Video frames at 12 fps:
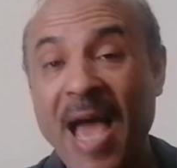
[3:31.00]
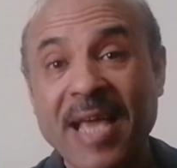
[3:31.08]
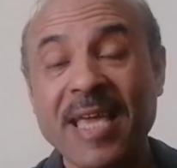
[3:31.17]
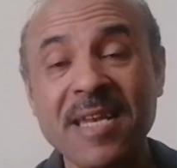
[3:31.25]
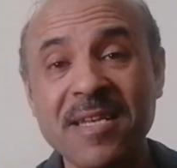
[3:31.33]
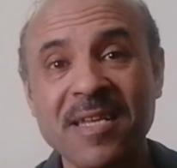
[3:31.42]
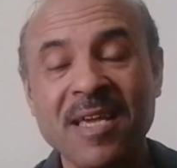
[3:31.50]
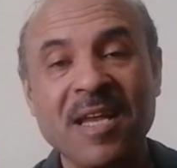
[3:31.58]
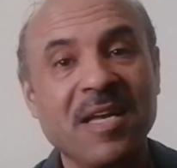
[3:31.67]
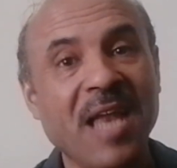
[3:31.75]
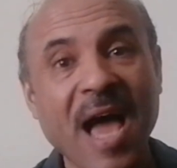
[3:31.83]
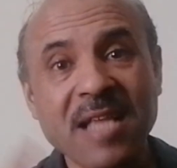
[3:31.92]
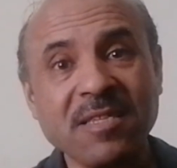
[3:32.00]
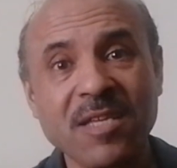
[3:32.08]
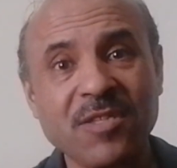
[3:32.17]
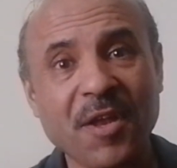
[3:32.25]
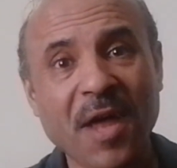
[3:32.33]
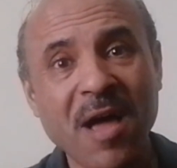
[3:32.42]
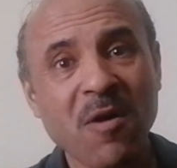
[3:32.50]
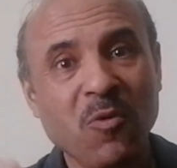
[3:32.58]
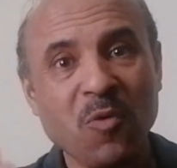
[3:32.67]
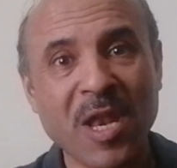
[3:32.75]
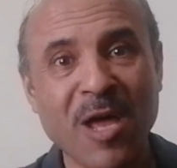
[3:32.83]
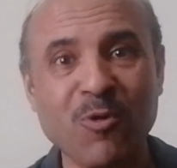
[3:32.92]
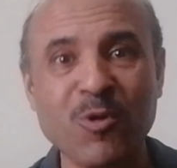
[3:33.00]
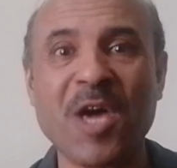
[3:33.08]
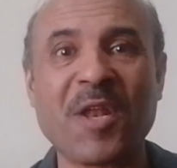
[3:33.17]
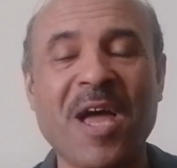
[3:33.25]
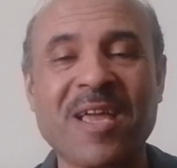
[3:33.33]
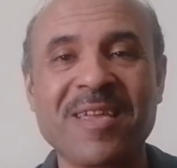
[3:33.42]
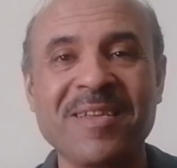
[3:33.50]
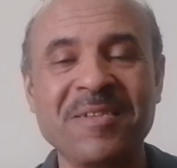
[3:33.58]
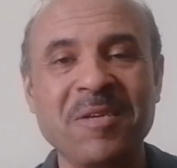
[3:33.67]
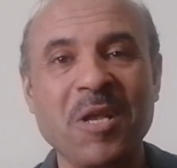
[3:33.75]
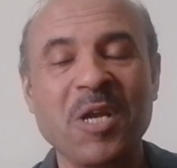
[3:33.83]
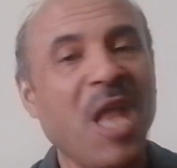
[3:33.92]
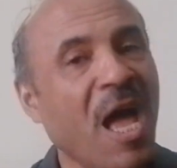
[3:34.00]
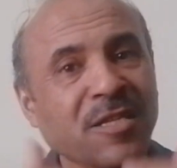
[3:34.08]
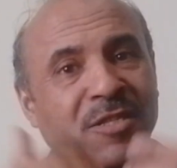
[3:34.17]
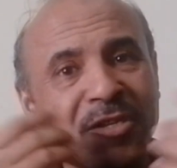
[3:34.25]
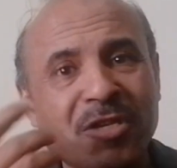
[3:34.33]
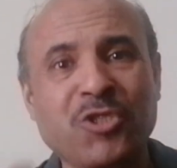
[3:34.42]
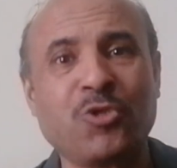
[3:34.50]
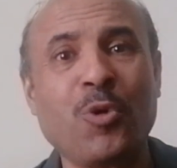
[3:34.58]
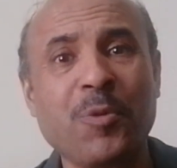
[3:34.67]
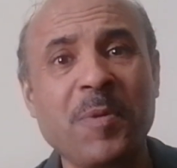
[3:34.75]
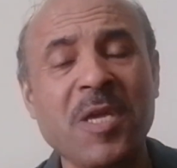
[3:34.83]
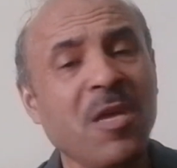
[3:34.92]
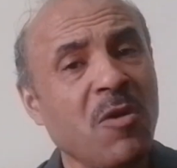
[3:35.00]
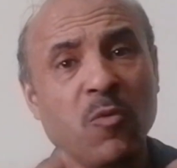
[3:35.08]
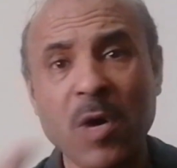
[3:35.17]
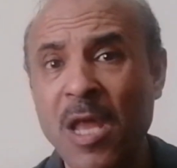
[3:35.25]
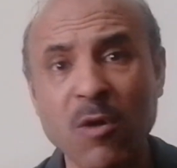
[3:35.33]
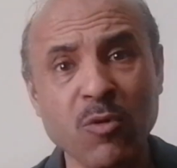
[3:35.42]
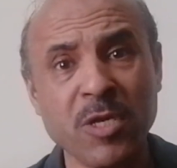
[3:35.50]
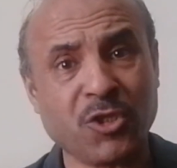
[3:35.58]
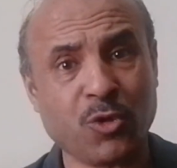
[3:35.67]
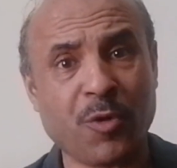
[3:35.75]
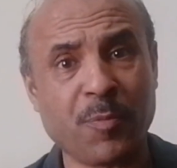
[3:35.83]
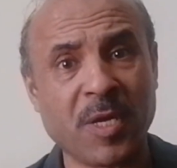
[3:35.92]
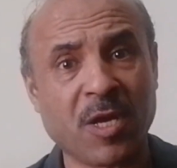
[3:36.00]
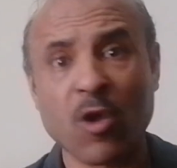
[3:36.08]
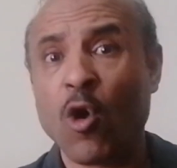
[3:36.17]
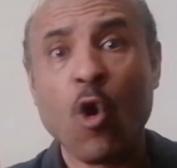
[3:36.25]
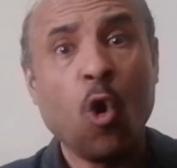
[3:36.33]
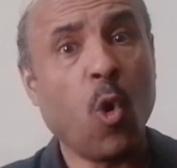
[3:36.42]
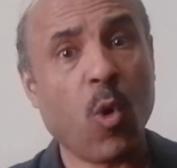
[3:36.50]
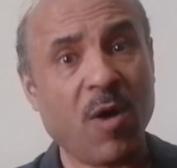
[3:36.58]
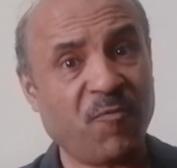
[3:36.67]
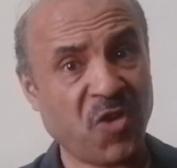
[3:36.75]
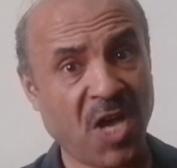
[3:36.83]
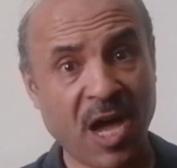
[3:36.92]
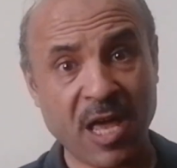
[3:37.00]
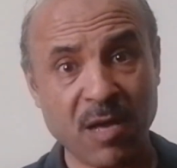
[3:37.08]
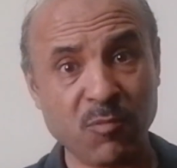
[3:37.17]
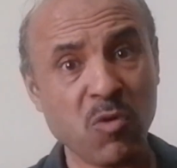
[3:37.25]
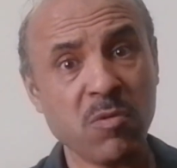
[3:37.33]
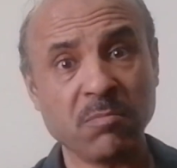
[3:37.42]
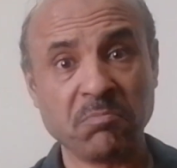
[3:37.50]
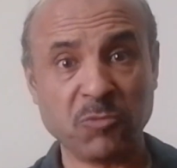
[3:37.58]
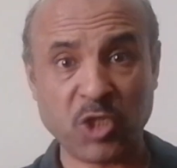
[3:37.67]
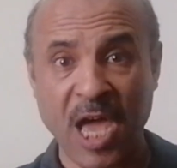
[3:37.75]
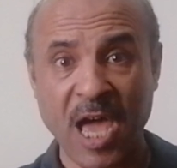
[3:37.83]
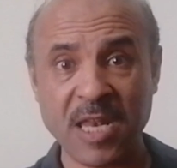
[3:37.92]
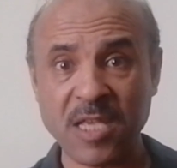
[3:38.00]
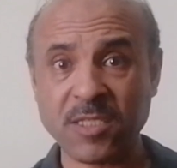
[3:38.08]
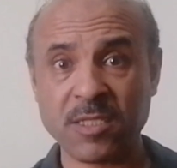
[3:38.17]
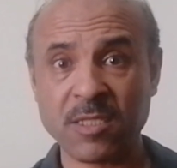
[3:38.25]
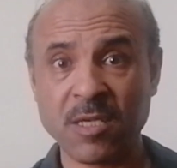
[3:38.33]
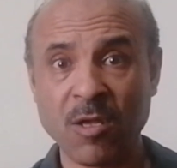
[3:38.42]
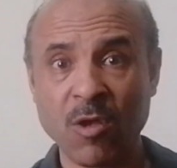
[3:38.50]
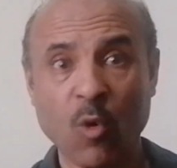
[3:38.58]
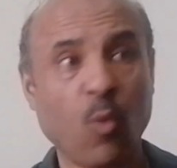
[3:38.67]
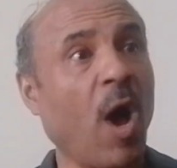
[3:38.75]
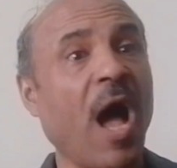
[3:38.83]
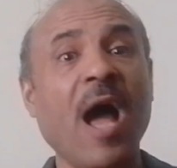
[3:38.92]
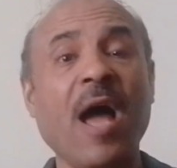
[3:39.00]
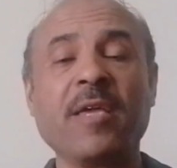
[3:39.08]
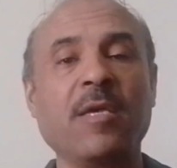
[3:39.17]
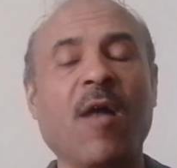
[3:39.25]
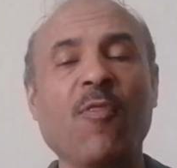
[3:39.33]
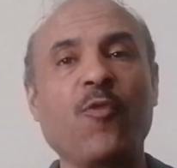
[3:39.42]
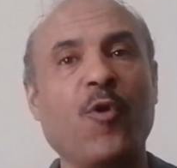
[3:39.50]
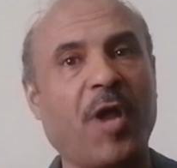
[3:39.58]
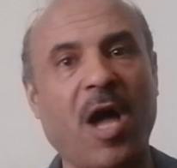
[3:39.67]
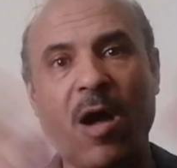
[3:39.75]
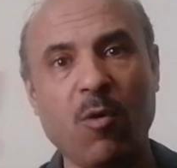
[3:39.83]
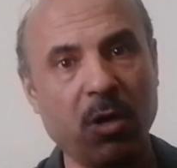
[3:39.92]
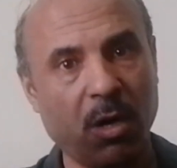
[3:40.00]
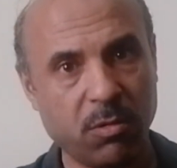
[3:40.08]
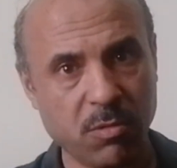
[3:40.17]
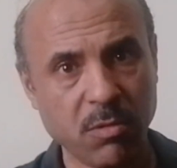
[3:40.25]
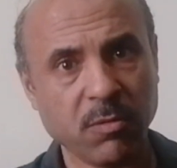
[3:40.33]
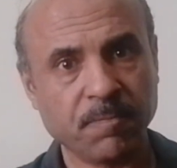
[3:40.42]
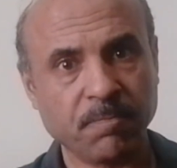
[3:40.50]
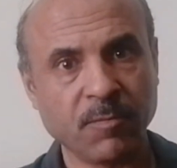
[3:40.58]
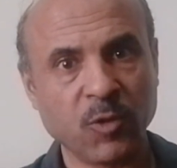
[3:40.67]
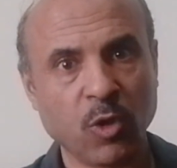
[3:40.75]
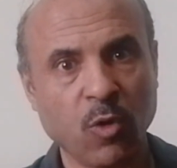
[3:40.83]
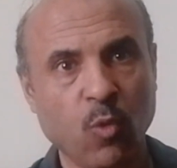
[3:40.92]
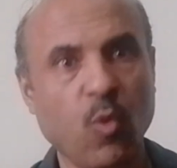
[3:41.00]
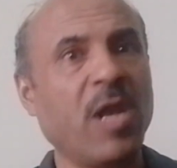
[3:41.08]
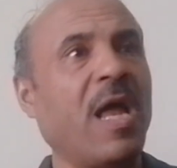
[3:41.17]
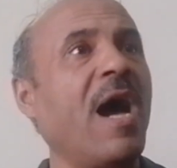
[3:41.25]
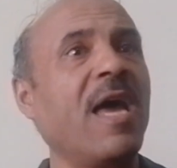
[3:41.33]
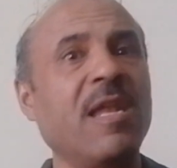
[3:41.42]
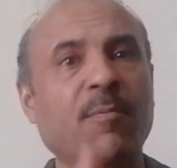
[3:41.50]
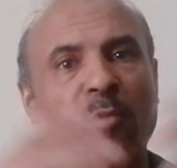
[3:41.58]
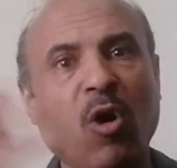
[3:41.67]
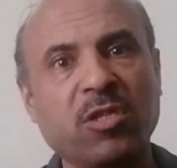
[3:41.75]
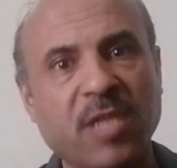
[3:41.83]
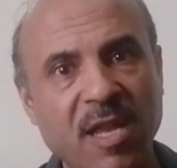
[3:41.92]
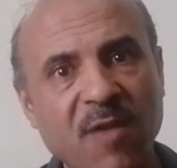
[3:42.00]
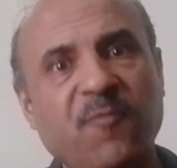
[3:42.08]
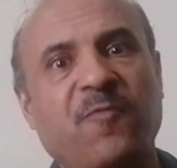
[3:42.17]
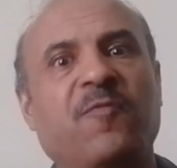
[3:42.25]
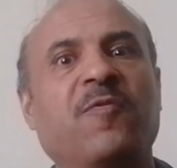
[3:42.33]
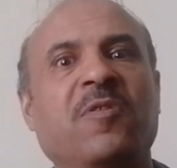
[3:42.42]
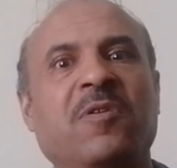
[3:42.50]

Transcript: لكن لا انت تراه ولا هو يراك لا انت تشعر به ولا هو يشعر بك هو في عالمه جالس وينظر حوله والعالم مختلف